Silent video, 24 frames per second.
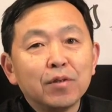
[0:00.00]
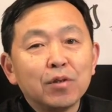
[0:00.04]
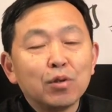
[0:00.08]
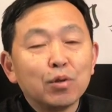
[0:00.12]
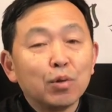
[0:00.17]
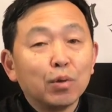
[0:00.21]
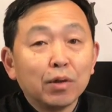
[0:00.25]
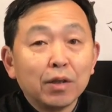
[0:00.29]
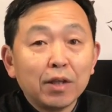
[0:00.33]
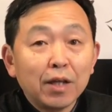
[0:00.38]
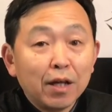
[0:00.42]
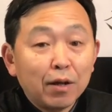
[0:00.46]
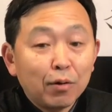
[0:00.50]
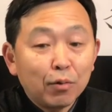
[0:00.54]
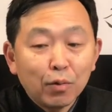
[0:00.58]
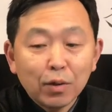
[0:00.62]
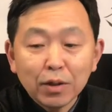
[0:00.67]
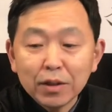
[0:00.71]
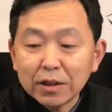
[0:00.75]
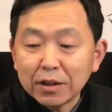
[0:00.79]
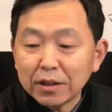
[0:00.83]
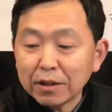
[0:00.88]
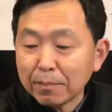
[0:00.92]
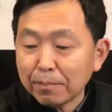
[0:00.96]
昨天
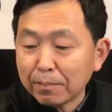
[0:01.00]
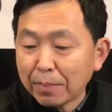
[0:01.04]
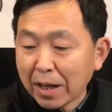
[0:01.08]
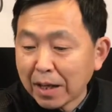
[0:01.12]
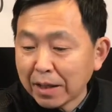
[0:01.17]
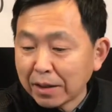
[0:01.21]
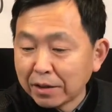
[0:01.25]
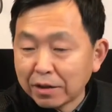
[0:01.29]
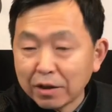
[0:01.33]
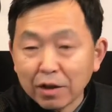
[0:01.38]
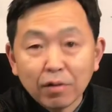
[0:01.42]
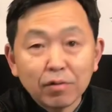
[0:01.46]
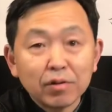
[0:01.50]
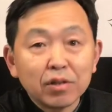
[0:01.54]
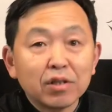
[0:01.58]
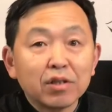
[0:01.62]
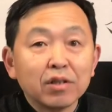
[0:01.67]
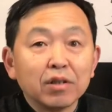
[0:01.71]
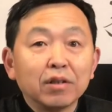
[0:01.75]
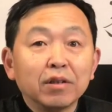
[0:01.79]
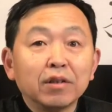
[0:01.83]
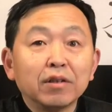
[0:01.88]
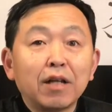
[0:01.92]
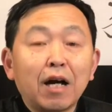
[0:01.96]
我已经把一条
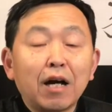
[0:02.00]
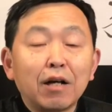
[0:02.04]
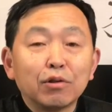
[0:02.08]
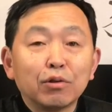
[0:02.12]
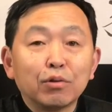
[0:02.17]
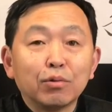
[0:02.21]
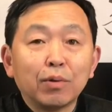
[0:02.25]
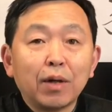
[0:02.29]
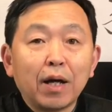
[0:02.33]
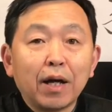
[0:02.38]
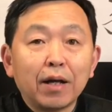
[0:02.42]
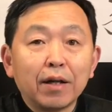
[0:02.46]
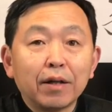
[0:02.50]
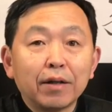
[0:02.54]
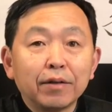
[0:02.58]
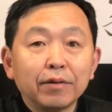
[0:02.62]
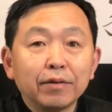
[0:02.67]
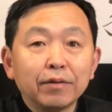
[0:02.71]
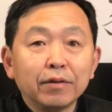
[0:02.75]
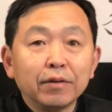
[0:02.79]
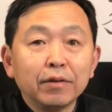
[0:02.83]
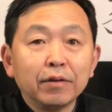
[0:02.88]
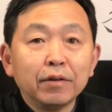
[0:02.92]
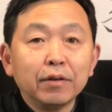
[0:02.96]
蛇拿出来
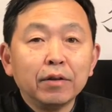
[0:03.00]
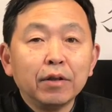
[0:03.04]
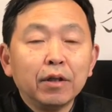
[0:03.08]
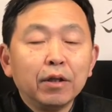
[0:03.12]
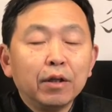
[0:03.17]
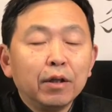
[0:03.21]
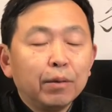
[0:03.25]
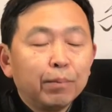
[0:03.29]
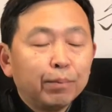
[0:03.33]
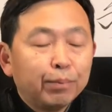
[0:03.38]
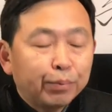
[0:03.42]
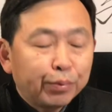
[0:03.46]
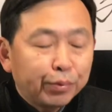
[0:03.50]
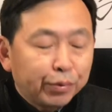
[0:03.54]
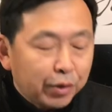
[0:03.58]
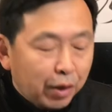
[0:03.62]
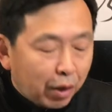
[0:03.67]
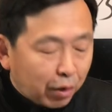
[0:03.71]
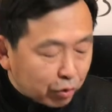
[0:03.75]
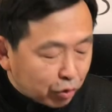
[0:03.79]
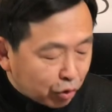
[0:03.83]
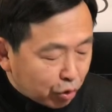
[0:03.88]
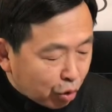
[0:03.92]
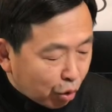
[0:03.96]
了，不
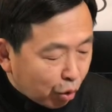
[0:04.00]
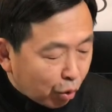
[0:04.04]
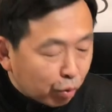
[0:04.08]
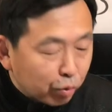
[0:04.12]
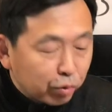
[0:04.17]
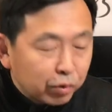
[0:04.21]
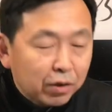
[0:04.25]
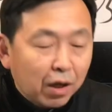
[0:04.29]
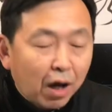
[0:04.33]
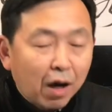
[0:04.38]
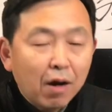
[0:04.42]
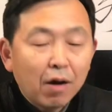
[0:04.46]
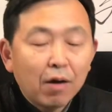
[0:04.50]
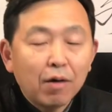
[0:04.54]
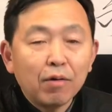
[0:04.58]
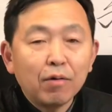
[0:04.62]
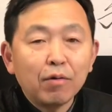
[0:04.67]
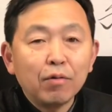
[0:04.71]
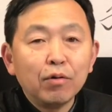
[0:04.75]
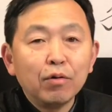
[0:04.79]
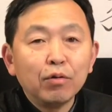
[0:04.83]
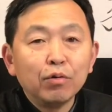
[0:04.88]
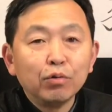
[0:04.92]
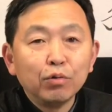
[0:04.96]
要重蹈。
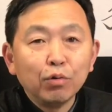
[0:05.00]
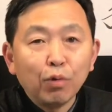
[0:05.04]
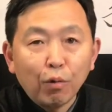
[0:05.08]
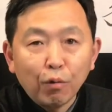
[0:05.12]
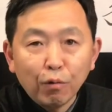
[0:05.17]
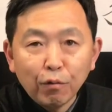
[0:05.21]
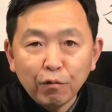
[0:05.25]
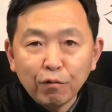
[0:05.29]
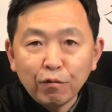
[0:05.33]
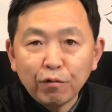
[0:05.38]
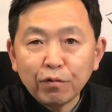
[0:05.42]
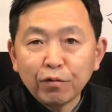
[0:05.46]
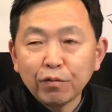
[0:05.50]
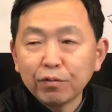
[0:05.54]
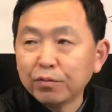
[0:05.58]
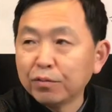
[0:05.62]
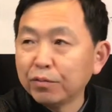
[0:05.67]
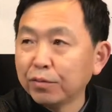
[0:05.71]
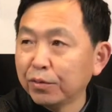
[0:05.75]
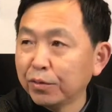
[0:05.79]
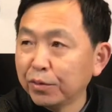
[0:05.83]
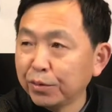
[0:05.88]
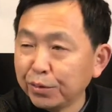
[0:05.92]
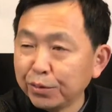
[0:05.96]
农
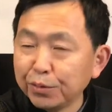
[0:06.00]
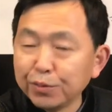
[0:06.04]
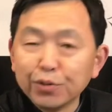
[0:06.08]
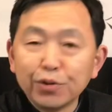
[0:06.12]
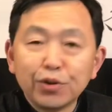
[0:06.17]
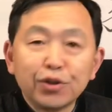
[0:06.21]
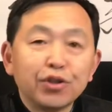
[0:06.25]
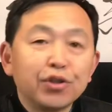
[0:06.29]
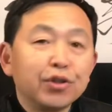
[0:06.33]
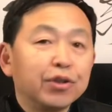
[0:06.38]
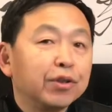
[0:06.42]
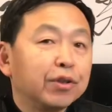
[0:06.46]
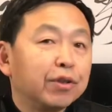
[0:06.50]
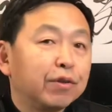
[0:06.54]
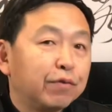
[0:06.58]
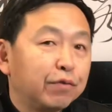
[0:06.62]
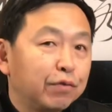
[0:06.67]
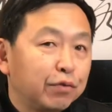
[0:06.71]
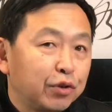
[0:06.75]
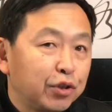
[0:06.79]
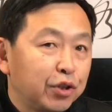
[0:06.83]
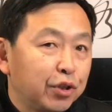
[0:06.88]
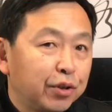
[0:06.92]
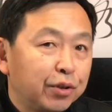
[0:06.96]
夫与蛇的
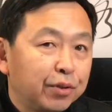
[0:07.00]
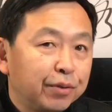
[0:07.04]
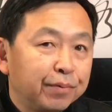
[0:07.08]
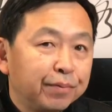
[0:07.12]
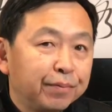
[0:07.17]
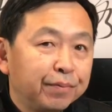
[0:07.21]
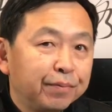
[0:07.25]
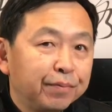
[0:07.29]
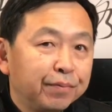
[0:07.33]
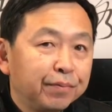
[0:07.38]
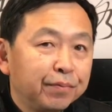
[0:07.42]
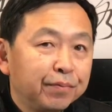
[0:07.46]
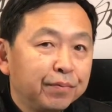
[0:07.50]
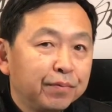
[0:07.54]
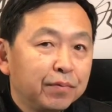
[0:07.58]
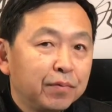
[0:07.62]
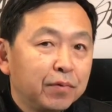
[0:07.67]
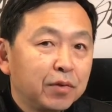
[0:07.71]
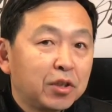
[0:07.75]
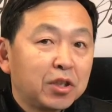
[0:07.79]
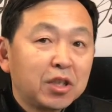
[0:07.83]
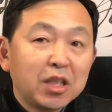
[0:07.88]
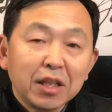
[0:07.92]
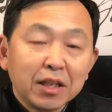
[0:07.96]
覆辙，
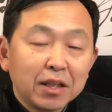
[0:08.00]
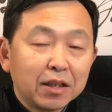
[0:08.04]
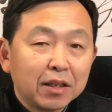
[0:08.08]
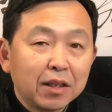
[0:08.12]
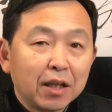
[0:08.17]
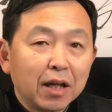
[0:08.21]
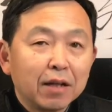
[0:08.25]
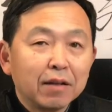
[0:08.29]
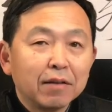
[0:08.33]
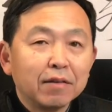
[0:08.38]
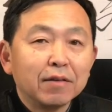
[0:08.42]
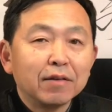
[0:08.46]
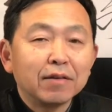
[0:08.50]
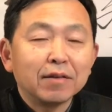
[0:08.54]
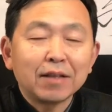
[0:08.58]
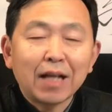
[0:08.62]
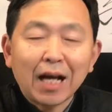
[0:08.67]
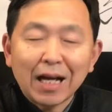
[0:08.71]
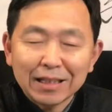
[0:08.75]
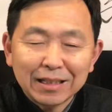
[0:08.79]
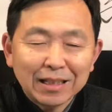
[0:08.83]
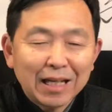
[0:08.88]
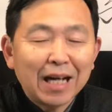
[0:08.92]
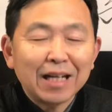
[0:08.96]
这一点
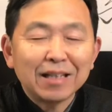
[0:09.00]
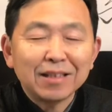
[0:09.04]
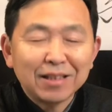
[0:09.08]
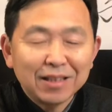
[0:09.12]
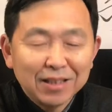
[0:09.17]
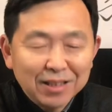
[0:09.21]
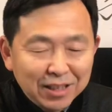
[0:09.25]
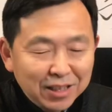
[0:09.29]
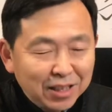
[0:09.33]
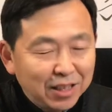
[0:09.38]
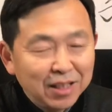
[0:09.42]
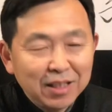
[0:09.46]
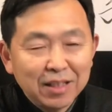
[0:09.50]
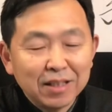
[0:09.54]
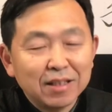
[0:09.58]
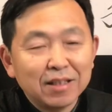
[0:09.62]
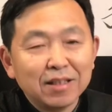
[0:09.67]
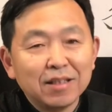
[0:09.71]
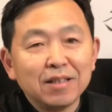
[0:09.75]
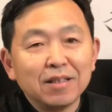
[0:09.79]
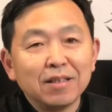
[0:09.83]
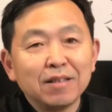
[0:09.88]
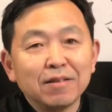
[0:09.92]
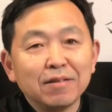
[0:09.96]
大家切
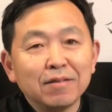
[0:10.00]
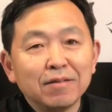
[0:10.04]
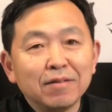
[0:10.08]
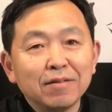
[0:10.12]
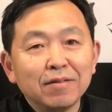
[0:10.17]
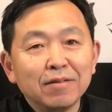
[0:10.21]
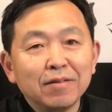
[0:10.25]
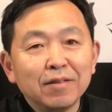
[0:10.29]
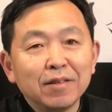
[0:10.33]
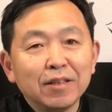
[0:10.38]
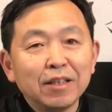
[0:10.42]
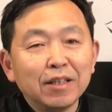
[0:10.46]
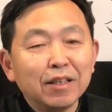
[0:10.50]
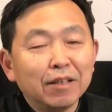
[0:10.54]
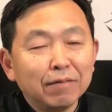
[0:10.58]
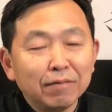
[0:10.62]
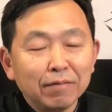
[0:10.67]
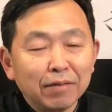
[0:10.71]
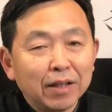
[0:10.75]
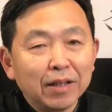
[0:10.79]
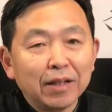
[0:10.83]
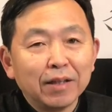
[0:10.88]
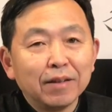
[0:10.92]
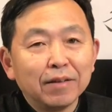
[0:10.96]
记，
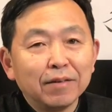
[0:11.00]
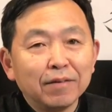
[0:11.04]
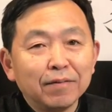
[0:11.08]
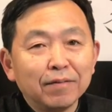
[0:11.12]
因为